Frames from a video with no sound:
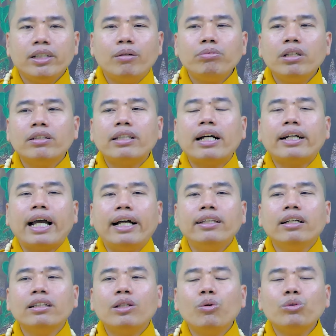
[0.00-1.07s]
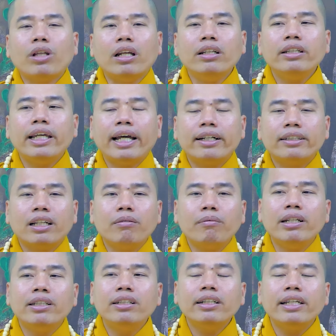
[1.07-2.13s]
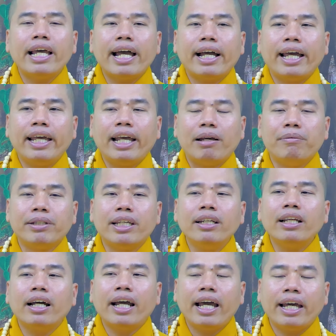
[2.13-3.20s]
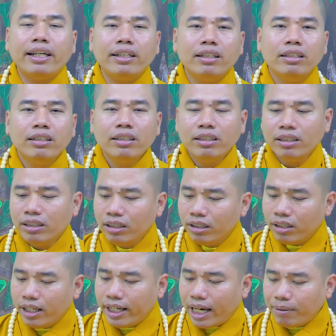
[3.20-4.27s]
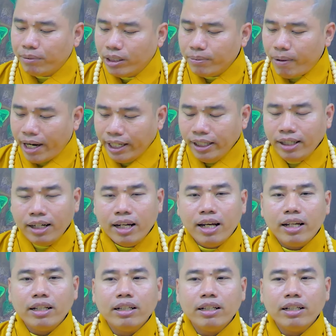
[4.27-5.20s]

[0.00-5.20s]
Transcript: Giống như tất cả những chú tịnh nhân chuẩn bị xuất gia ngay ngày 19 tháng 2 Thì ngày 17